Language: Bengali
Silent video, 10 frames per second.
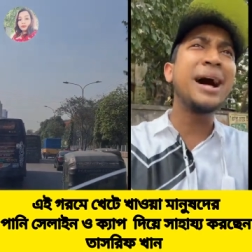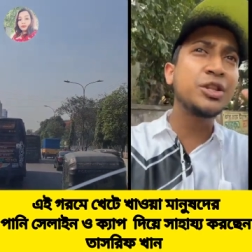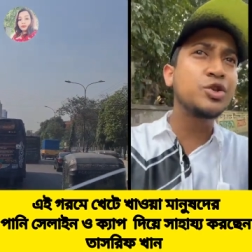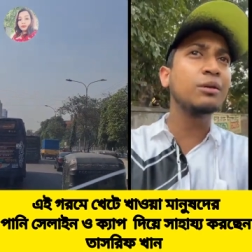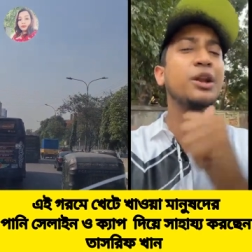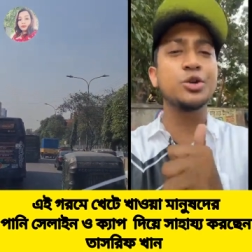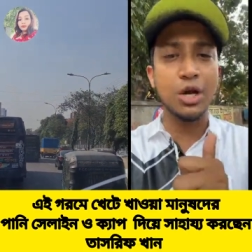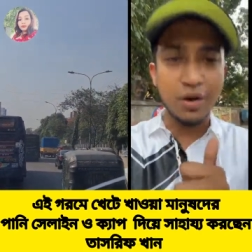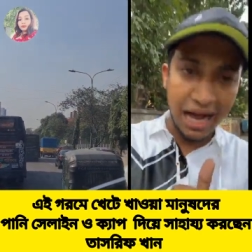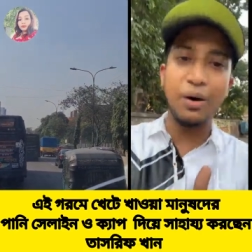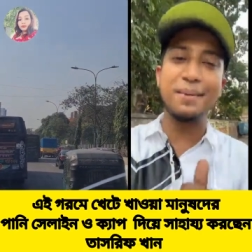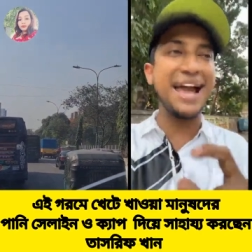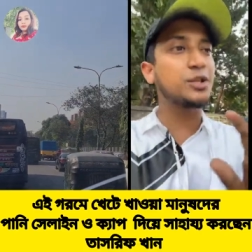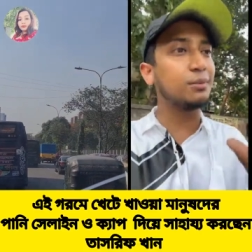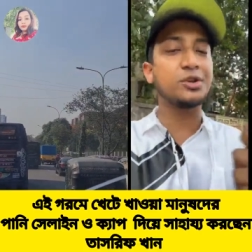পাঁচজন মানুষকেও খাওয়ায়
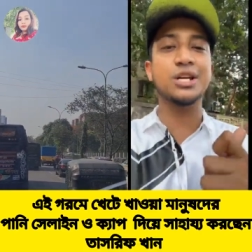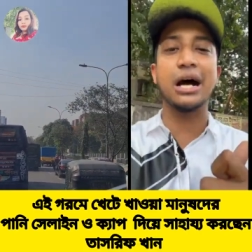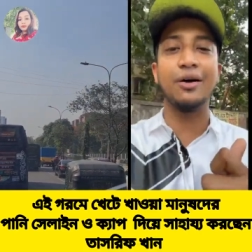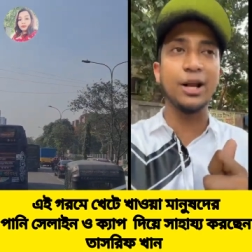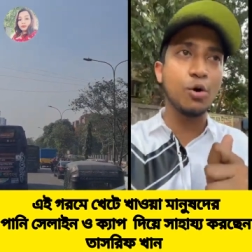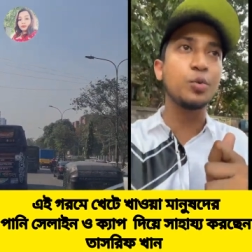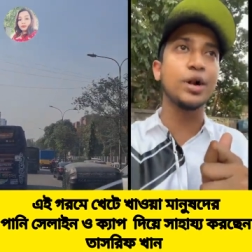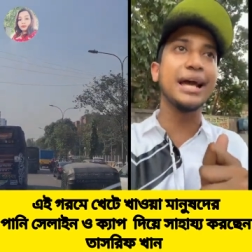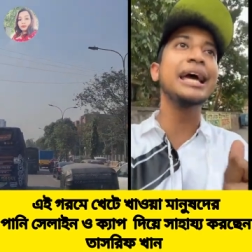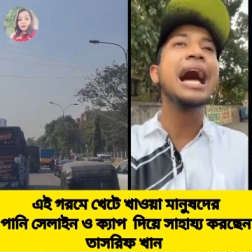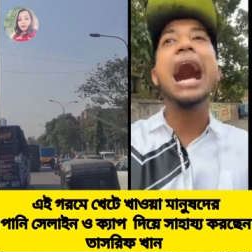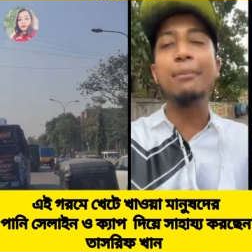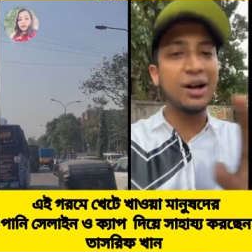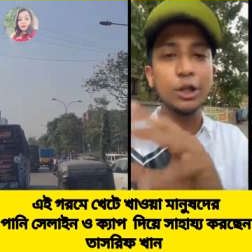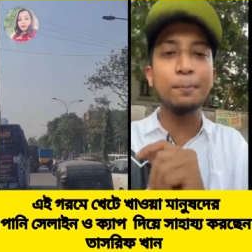বা একজন মানুষকে খাওয়ায় এরকম করে
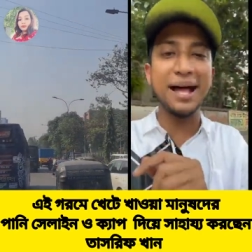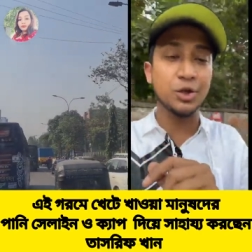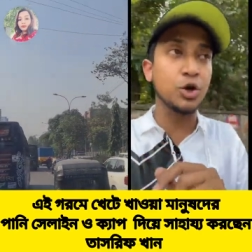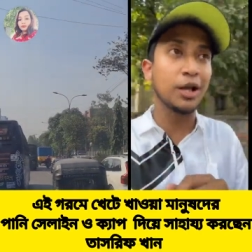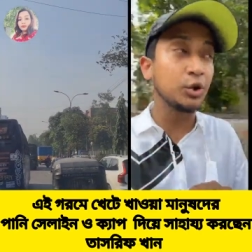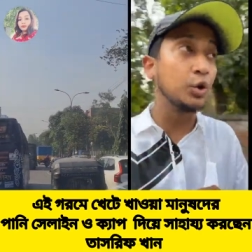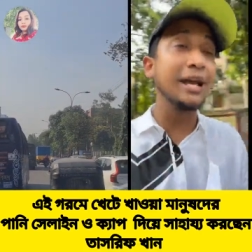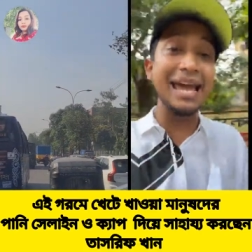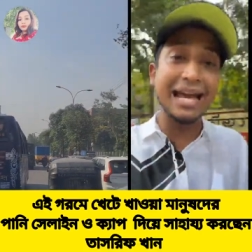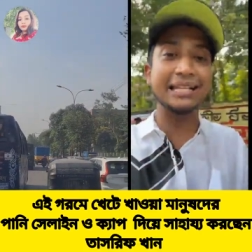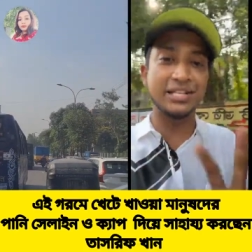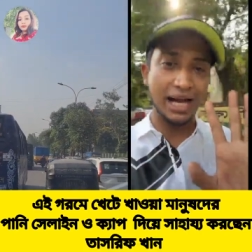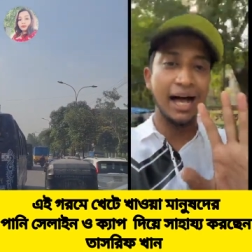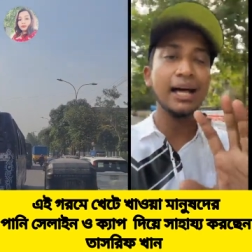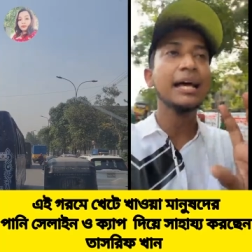আমার হয়তো পাঁচশো কিন্তু এই
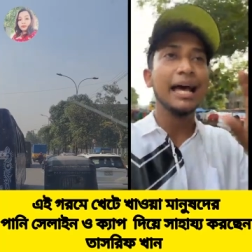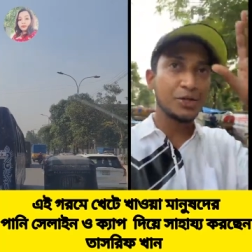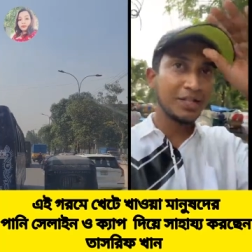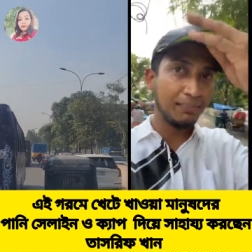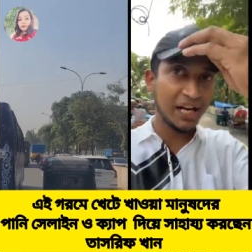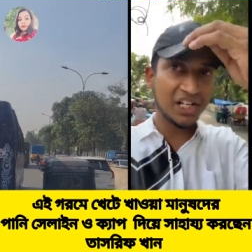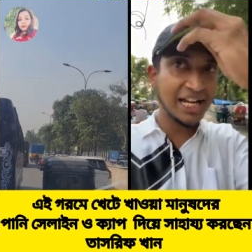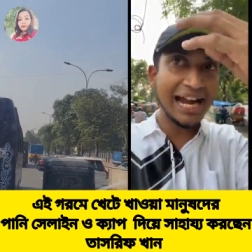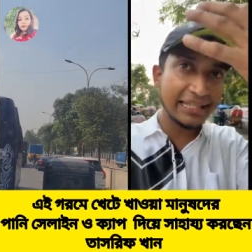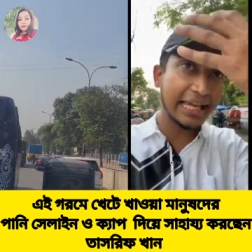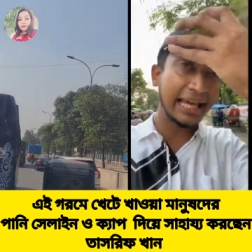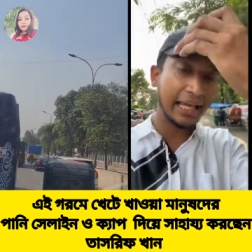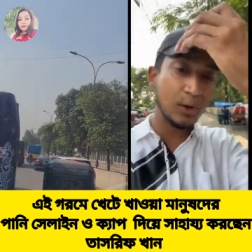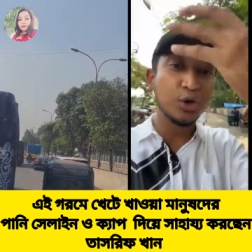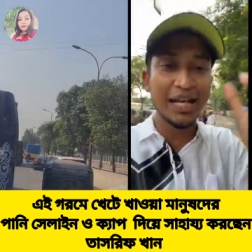কাজটা যদি আপনার শেয়ার দেখে
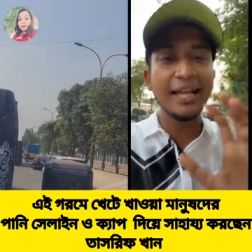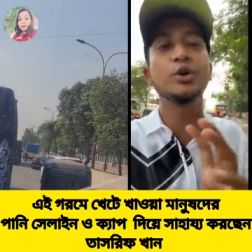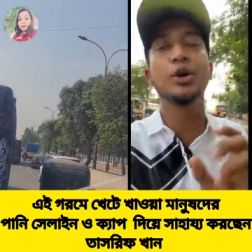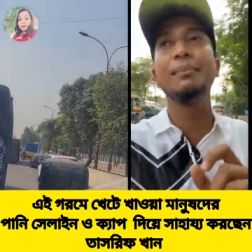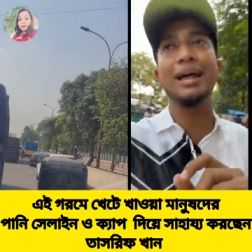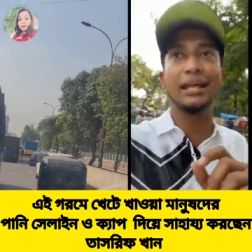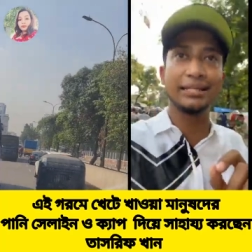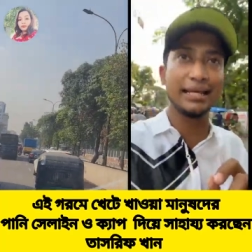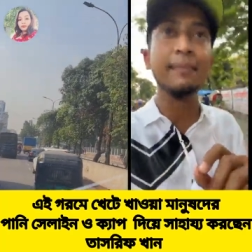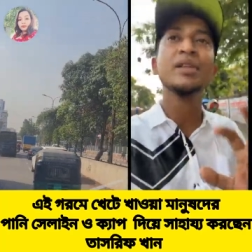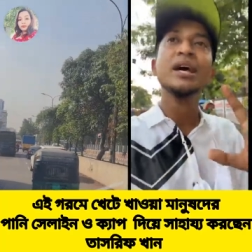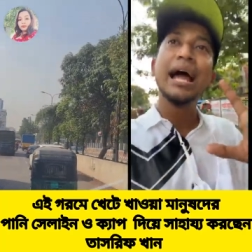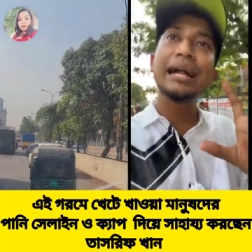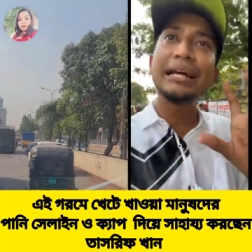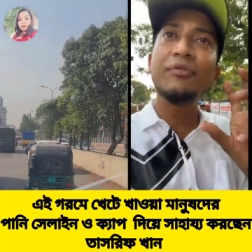উৎসাহিত হয়ে বাংলাদেশে
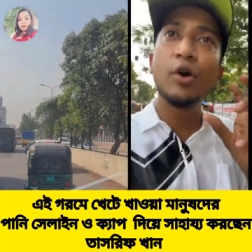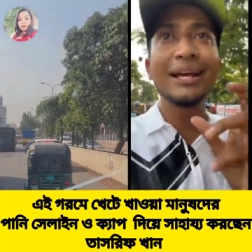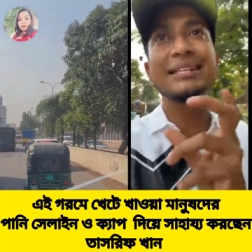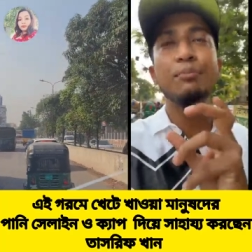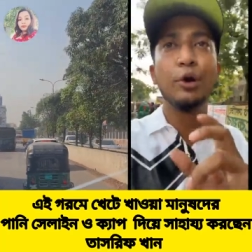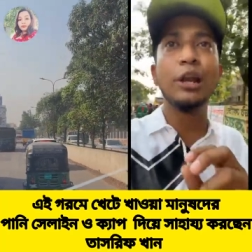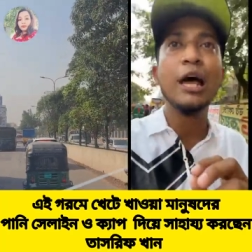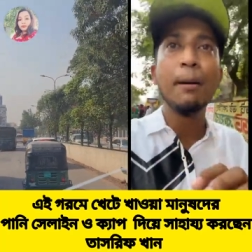একটা ফর এক্সাম্পল